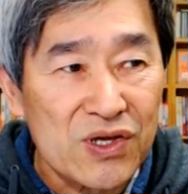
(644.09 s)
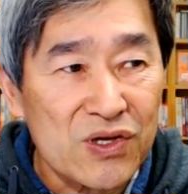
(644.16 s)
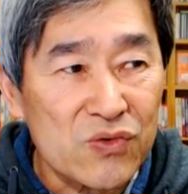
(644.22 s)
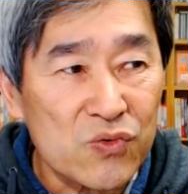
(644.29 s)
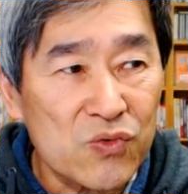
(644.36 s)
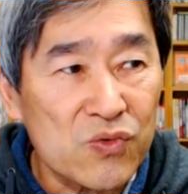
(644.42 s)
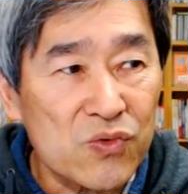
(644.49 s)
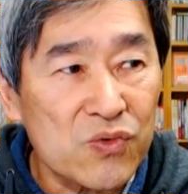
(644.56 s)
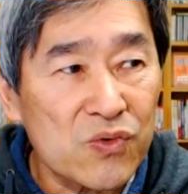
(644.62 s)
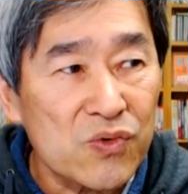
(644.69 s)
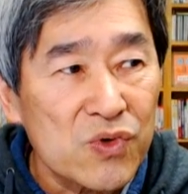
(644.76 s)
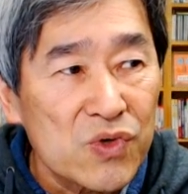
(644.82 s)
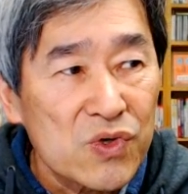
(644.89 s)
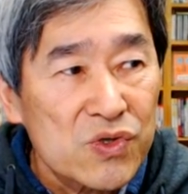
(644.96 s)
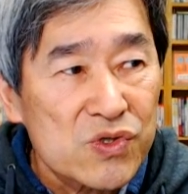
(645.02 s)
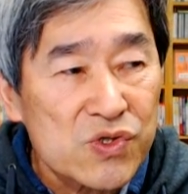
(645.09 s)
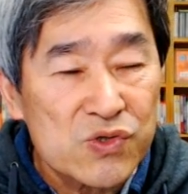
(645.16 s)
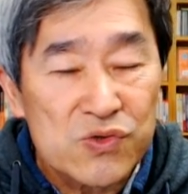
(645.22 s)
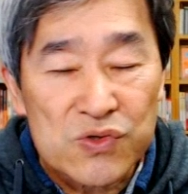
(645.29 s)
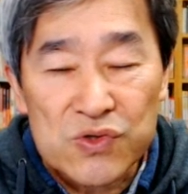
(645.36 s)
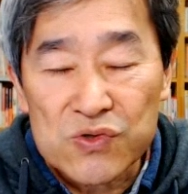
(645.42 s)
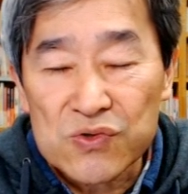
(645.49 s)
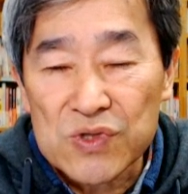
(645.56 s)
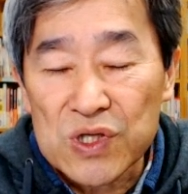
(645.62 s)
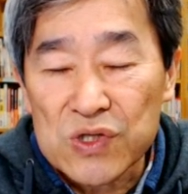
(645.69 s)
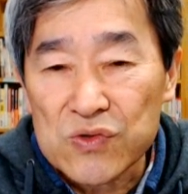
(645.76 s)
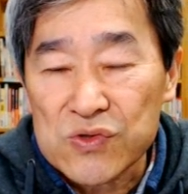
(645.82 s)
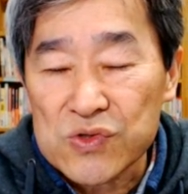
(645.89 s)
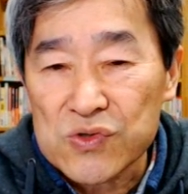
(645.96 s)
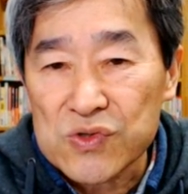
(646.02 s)
あのー、19年
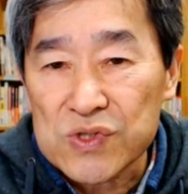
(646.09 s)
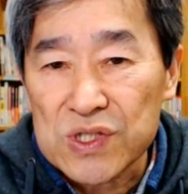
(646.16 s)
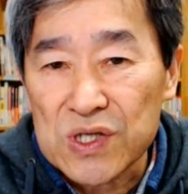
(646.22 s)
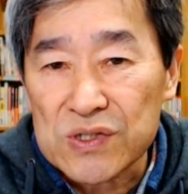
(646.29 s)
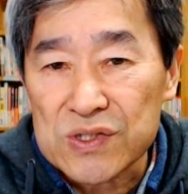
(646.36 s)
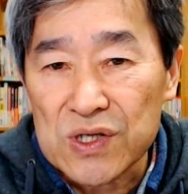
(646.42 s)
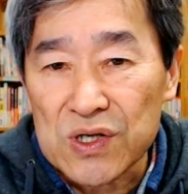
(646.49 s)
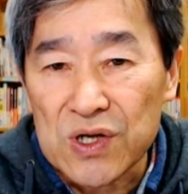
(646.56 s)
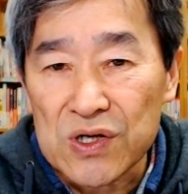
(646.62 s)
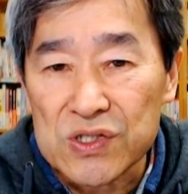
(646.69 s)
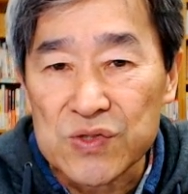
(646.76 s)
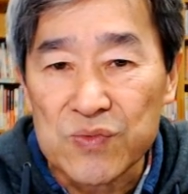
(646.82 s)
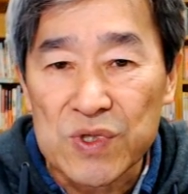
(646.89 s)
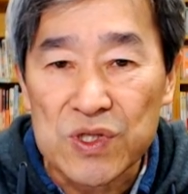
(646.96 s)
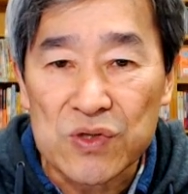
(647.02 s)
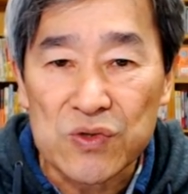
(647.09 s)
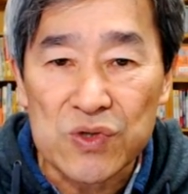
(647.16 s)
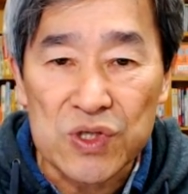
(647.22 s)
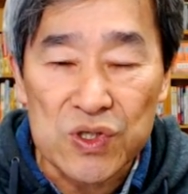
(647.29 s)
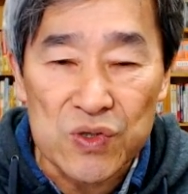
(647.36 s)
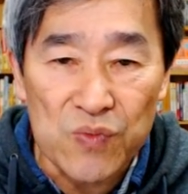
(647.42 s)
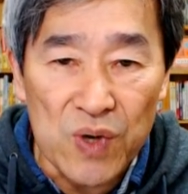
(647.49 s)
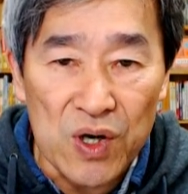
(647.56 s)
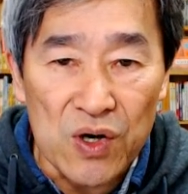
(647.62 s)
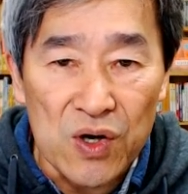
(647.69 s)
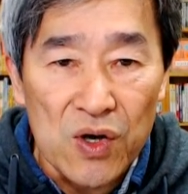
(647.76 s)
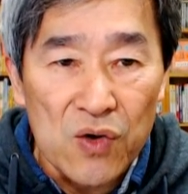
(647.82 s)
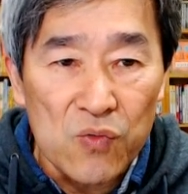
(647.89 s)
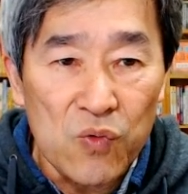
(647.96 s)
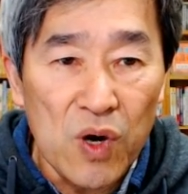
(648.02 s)
の11月から始めた時には
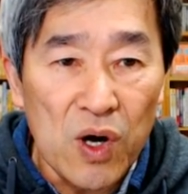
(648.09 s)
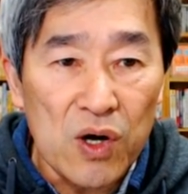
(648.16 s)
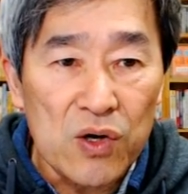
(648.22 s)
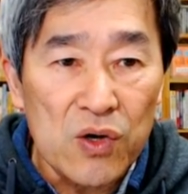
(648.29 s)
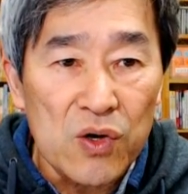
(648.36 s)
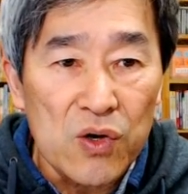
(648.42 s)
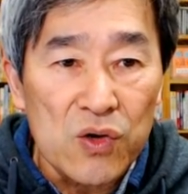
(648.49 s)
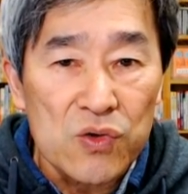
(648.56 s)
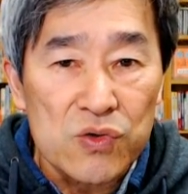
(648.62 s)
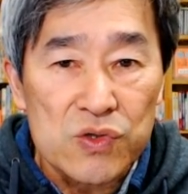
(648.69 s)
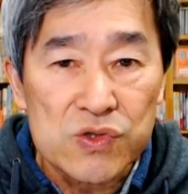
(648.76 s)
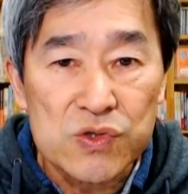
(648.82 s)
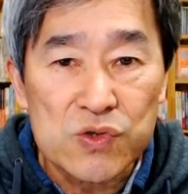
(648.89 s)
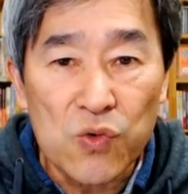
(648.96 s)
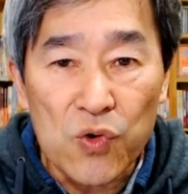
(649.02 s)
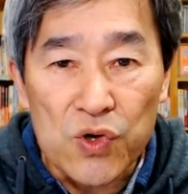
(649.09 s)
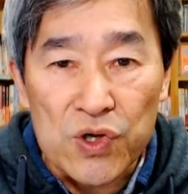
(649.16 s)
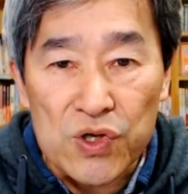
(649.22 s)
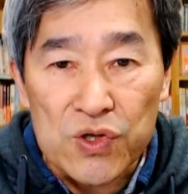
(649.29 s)
わすごい